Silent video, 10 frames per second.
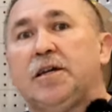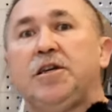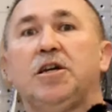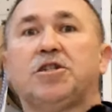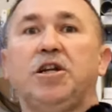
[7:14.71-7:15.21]

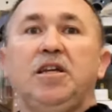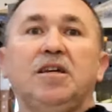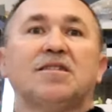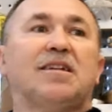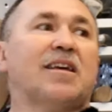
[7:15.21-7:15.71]
Jeżeli
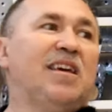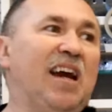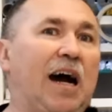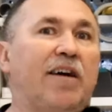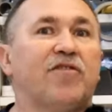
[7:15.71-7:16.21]
jest taki
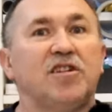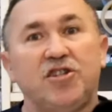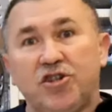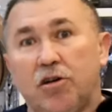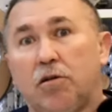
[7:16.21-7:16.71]

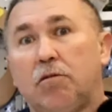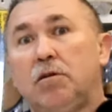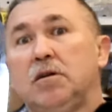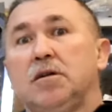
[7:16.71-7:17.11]
average Joe,